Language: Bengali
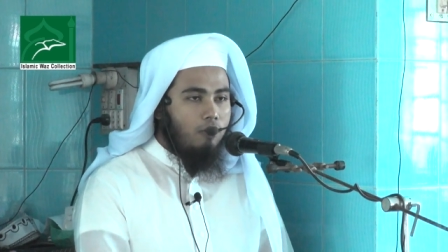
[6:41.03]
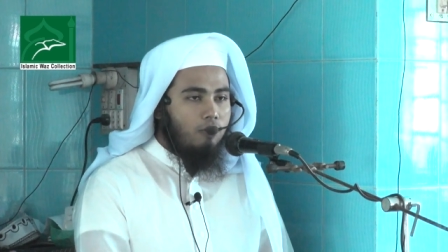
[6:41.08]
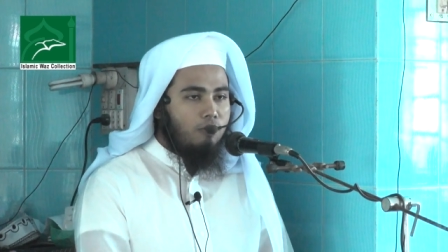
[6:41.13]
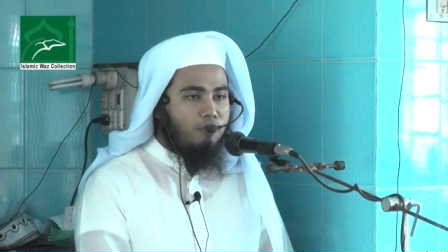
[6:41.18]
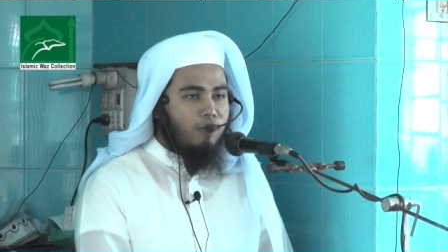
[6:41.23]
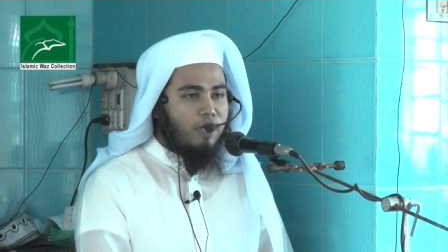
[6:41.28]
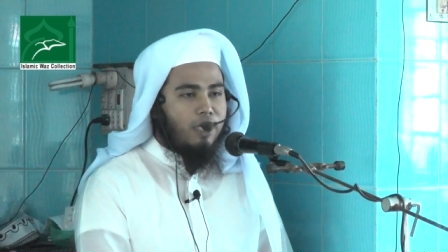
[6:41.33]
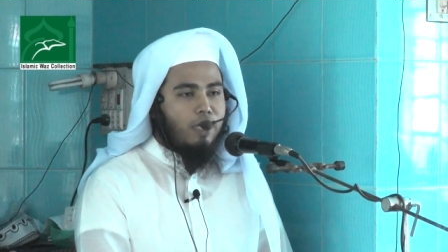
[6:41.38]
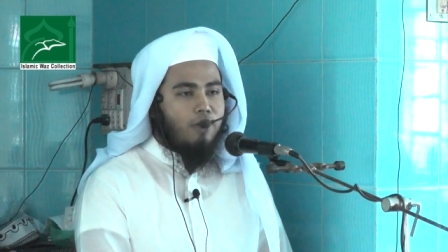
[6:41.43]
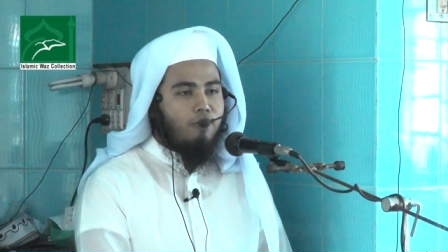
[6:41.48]

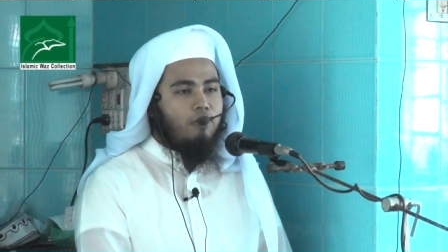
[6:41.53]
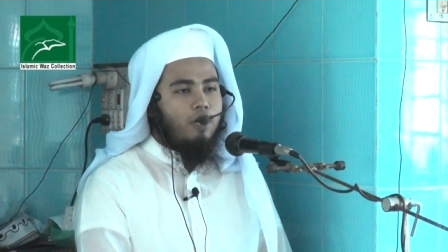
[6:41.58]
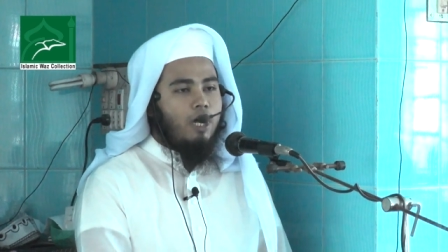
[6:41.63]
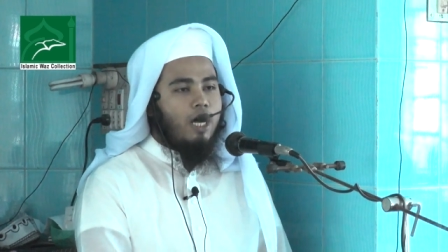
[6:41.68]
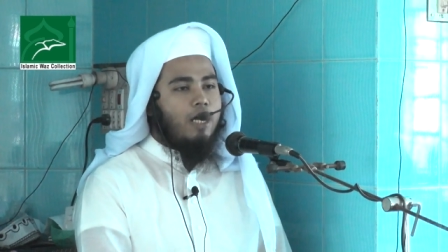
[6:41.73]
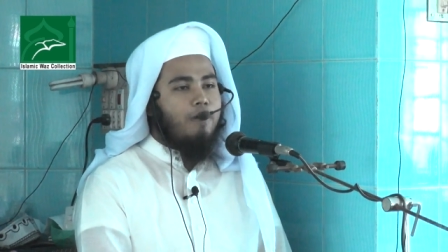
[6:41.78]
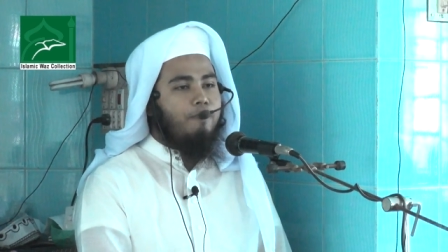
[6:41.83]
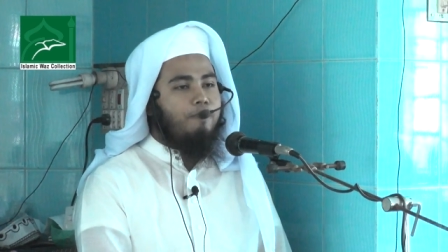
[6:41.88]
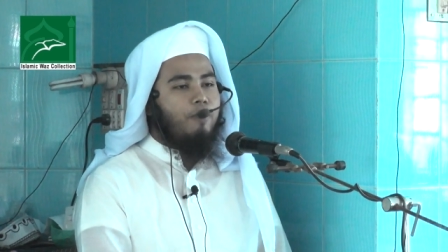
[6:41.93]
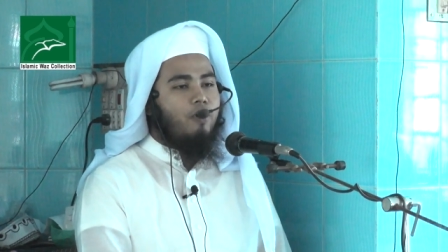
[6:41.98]
তোমরা কি
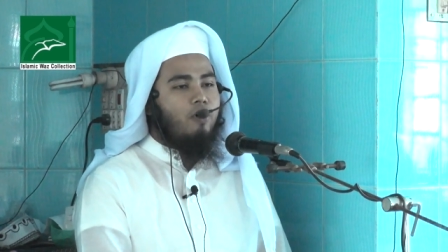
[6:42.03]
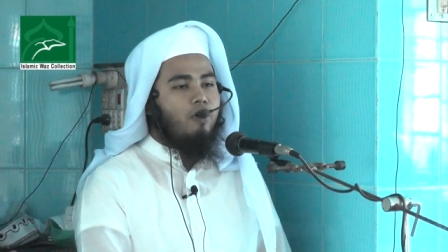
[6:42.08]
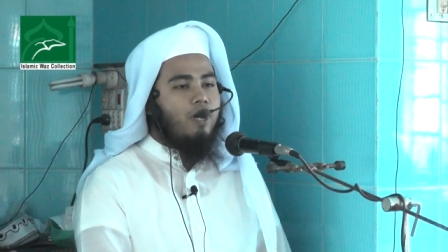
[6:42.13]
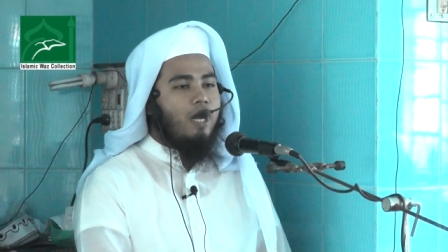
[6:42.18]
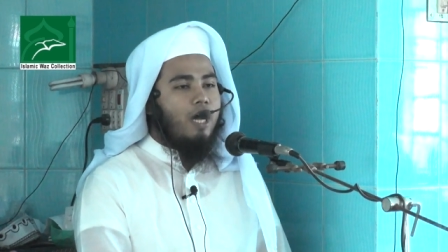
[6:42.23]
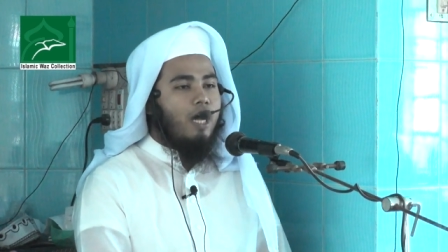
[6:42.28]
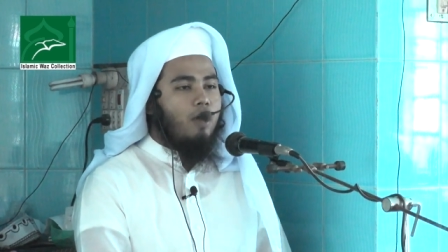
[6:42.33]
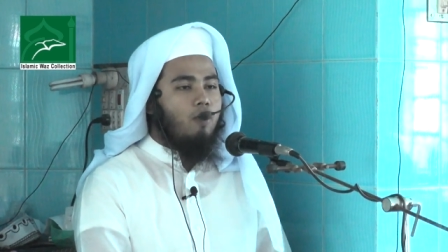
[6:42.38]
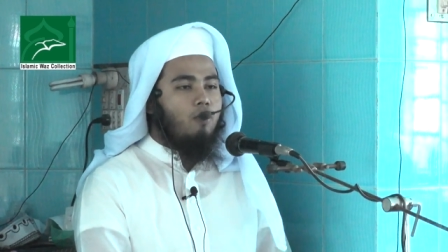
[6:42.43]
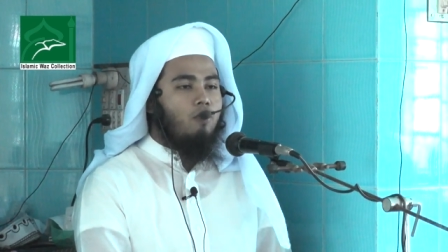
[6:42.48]
কোরআন পড়ো
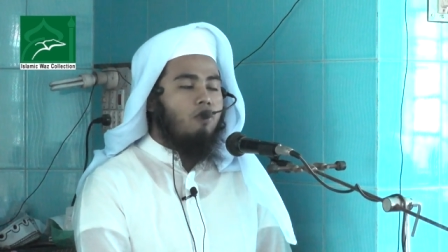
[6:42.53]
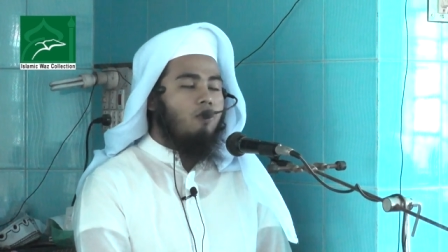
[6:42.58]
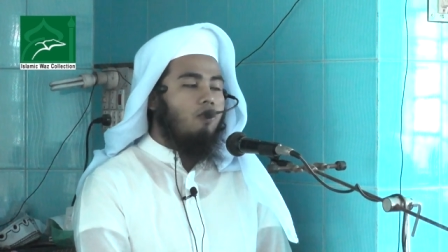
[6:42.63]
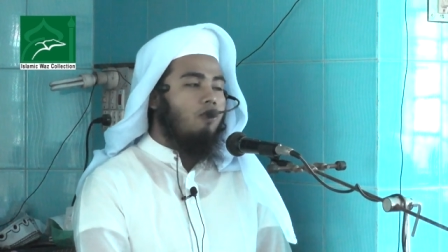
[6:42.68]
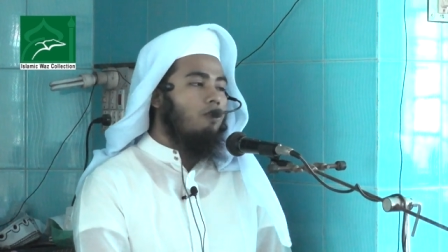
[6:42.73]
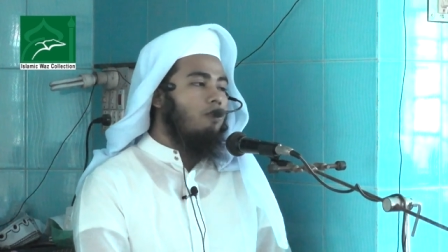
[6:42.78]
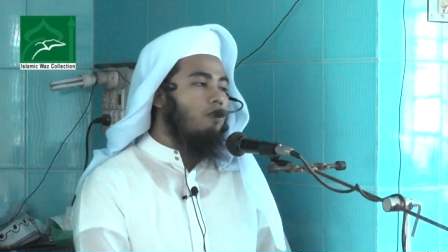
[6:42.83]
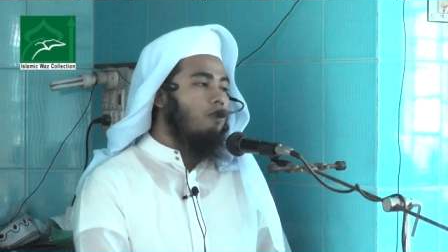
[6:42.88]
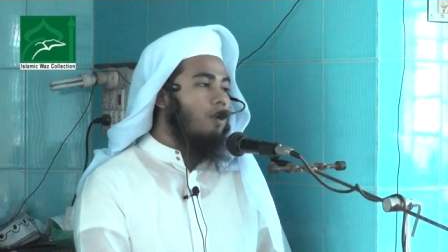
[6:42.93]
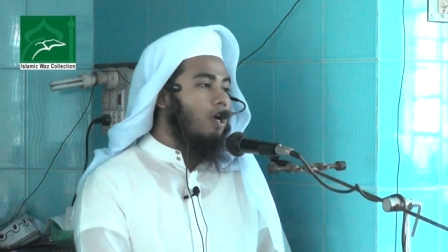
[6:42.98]
না
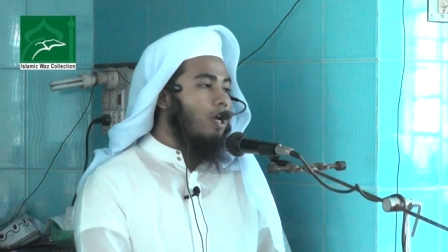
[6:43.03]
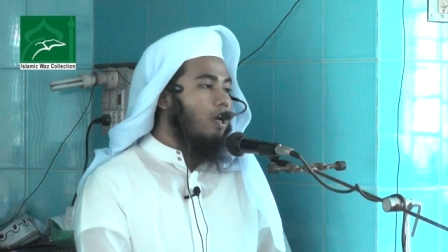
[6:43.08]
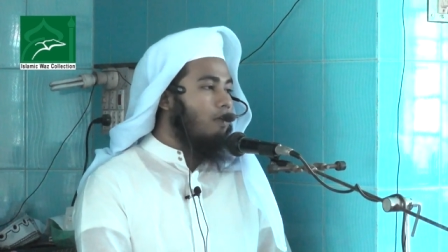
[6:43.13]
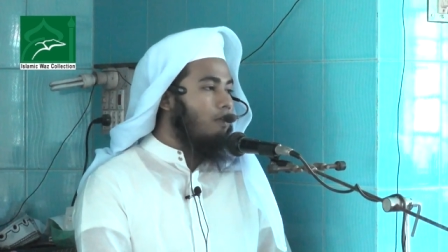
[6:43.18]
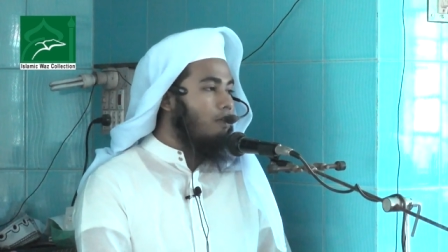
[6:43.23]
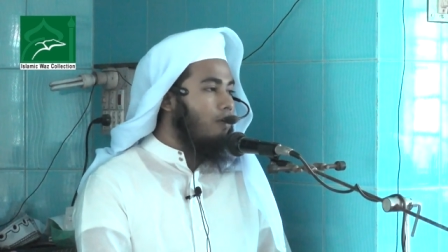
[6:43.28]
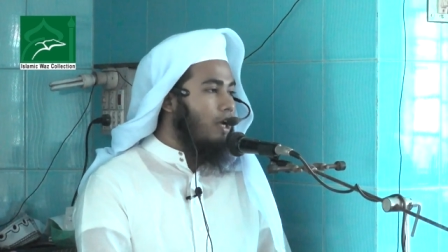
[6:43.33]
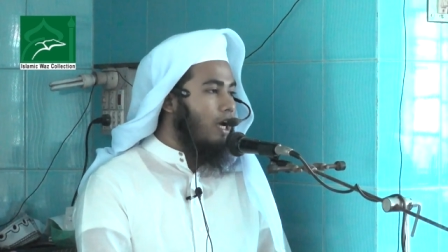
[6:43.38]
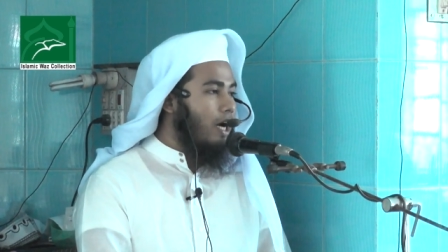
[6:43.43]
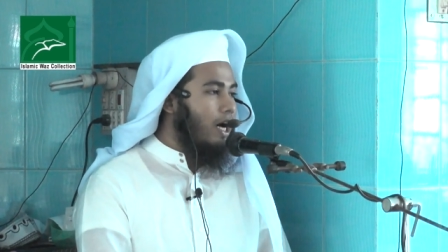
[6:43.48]
হুয়াল
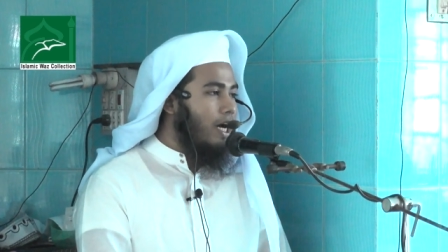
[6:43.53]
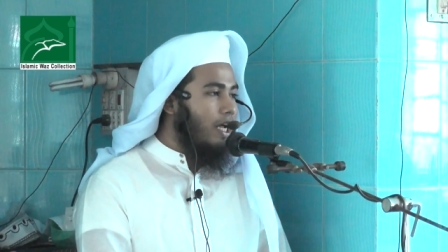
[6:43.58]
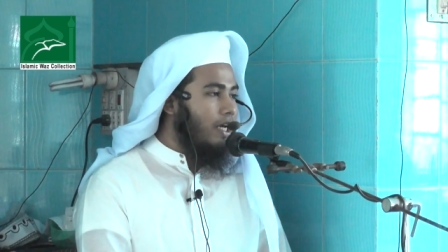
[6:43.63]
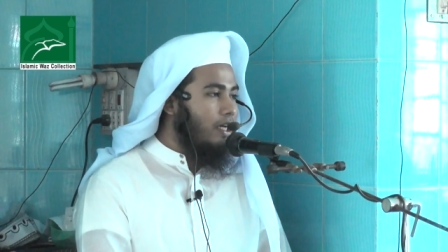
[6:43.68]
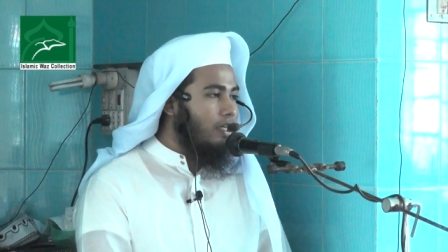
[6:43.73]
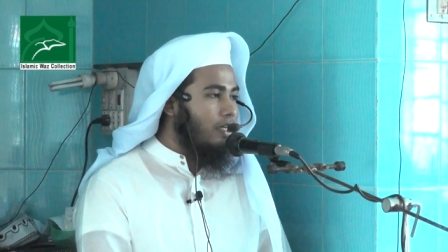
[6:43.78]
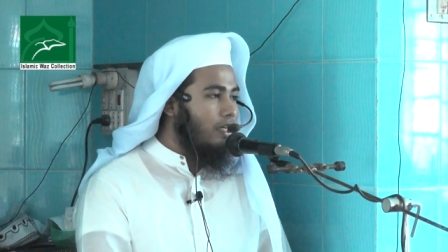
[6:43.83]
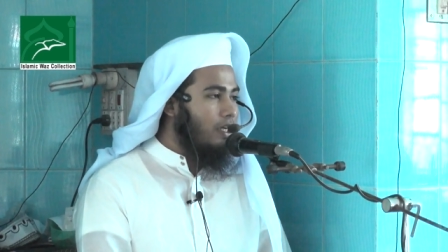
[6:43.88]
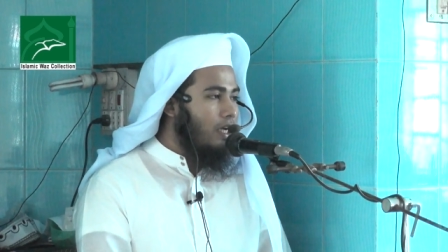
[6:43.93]
কোরআন